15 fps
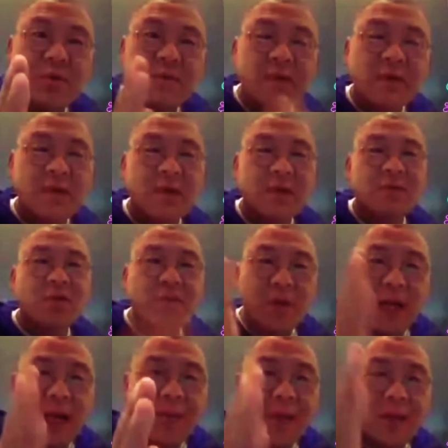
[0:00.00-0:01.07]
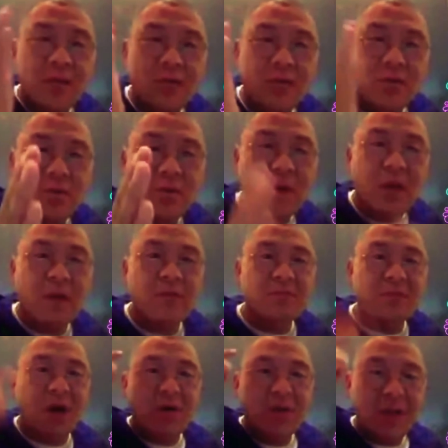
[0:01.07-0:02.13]
就是疯子，就是傻逼，就是缺
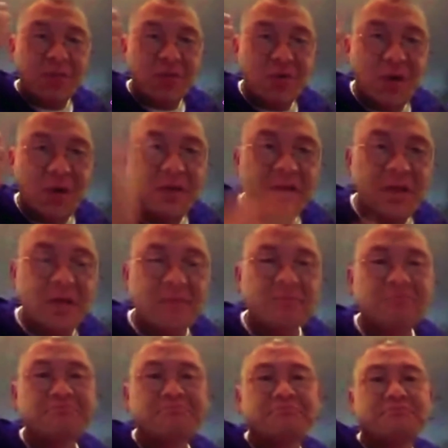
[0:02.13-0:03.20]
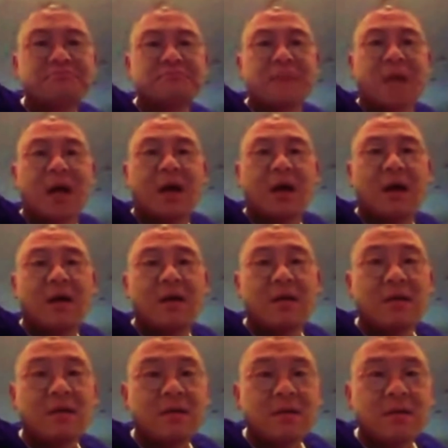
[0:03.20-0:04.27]
脑子里面缺根筋啊，
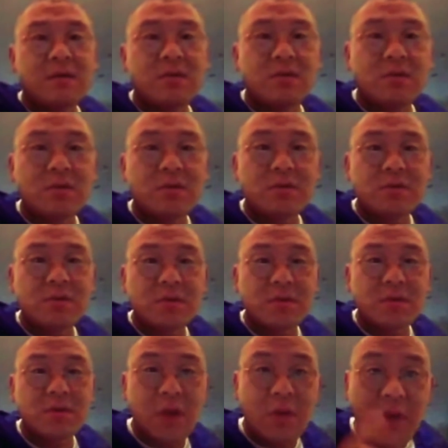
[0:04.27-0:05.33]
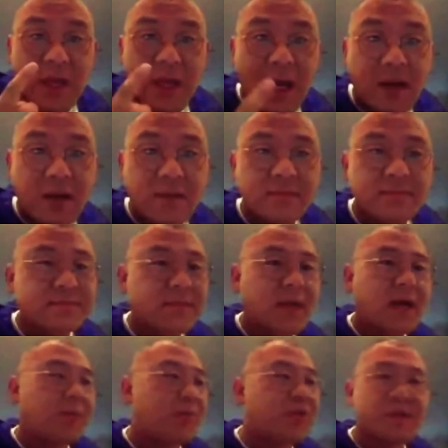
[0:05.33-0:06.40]
就是就是就跟我一样
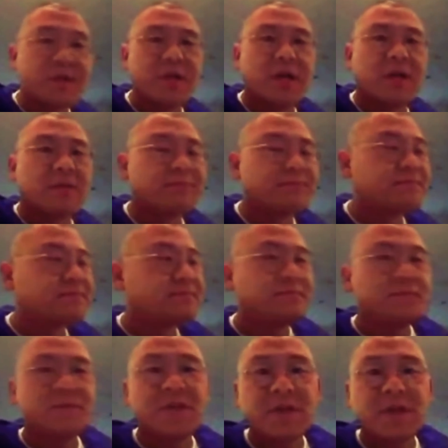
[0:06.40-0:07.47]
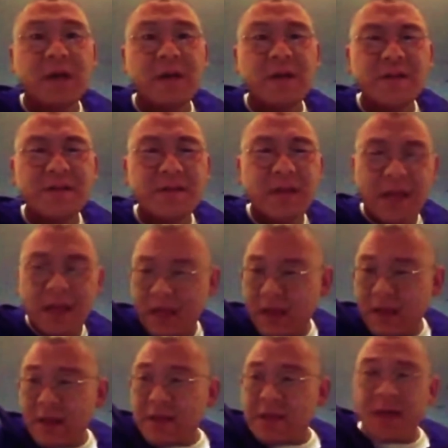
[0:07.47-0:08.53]
啊，不正常。正常人，
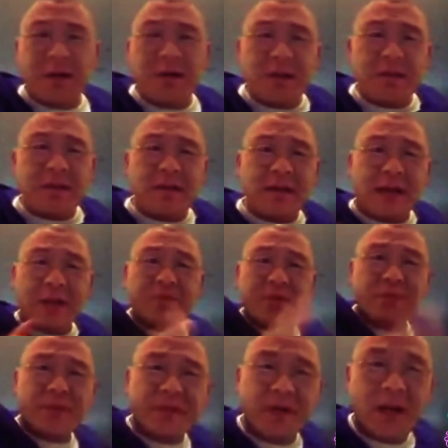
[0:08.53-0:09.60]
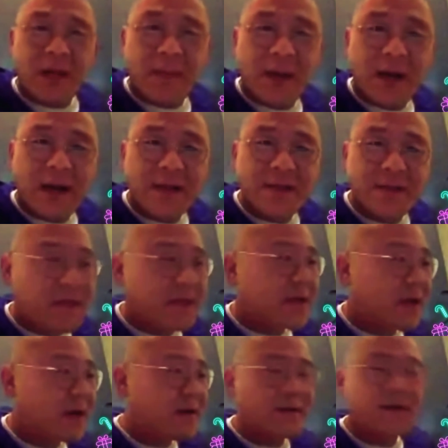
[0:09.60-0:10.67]
成人能干出这种事儿来吗？正
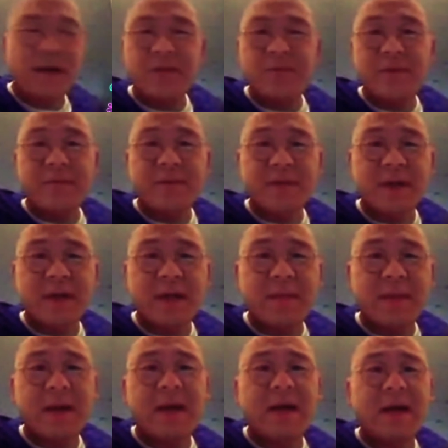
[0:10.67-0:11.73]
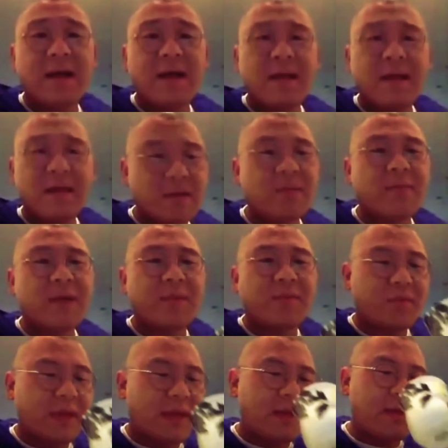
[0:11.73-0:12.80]
常人能干出这种事儿来吗？正干
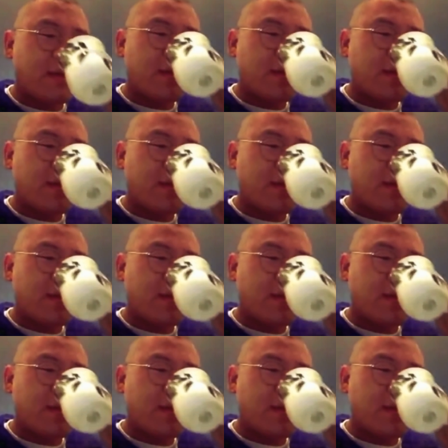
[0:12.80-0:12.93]
不出来。